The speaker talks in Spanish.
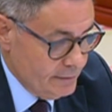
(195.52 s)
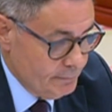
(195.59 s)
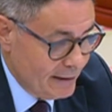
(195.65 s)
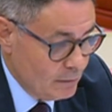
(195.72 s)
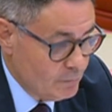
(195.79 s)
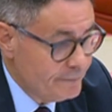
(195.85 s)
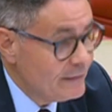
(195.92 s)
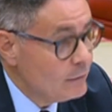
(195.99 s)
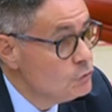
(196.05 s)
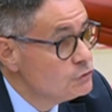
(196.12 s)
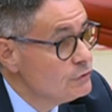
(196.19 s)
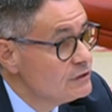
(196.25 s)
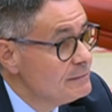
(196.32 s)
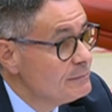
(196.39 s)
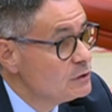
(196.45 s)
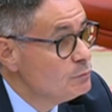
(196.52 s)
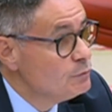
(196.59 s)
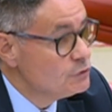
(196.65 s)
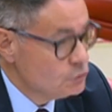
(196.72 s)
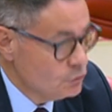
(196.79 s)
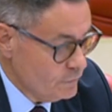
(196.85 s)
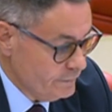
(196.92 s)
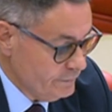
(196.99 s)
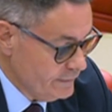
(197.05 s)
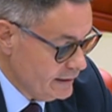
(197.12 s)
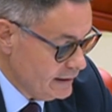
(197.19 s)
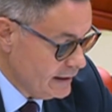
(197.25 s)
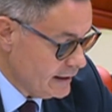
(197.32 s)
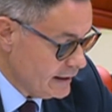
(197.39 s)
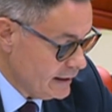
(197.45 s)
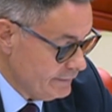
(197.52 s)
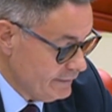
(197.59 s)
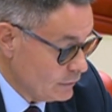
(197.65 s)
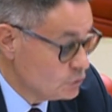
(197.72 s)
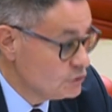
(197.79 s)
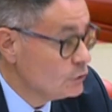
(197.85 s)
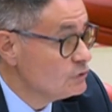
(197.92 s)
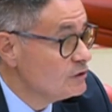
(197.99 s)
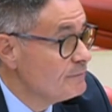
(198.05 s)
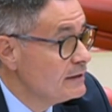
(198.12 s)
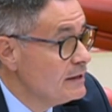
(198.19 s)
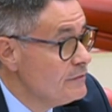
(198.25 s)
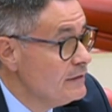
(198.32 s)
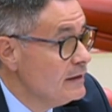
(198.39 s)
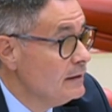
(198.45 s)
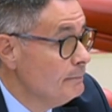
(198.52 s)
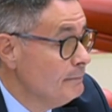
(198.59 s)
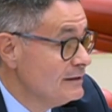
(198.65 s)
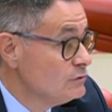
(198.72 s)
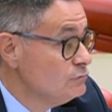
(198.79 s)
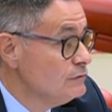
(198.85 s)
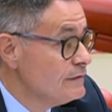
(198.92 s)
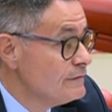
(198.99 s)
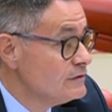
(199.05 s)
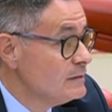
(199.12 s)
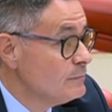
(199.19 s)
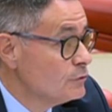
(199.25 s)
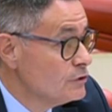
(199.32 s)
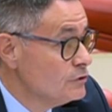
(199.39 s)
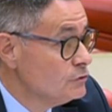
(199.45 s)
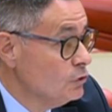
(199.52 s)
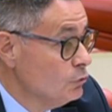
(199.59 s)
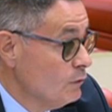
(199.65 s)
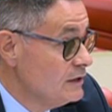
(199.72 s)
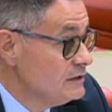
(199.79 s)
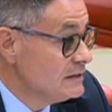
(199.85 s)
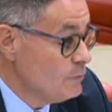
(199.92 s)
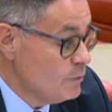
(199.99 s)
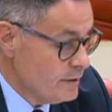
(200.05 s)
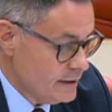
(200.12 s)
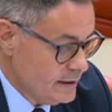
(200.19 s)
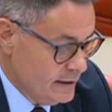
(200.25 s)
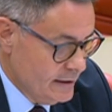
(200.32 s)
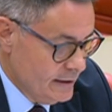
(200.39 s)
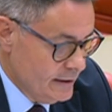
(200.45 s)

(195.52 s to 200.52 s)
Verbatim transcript: han van a ustedes el presupuesto del Consejo de Transparencia más de un 17%, lo cual está muy bien.